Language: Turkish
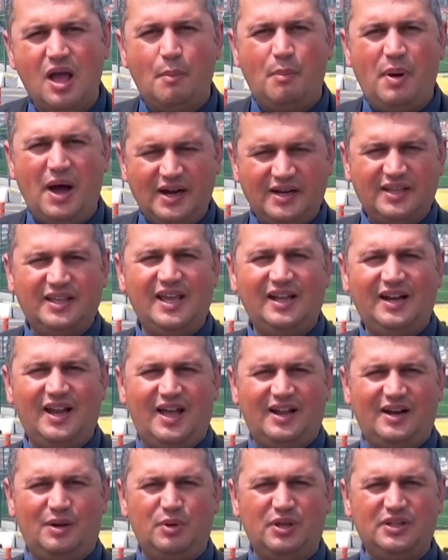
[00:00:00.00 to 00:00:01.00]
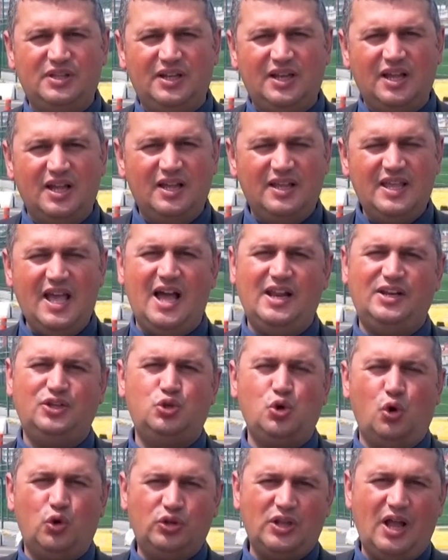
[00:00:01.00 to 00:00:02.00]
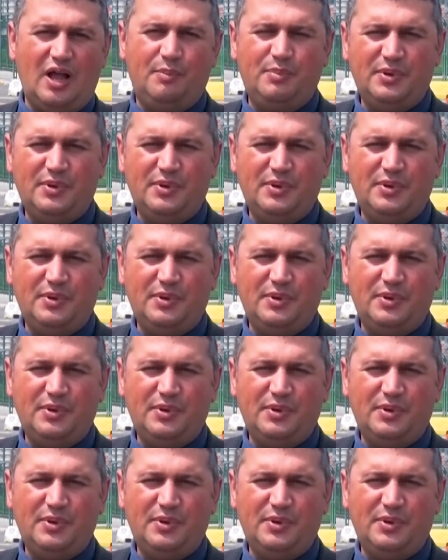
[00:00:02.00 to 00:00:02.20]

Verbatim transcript: Park yeri aramadık. Yani çok daha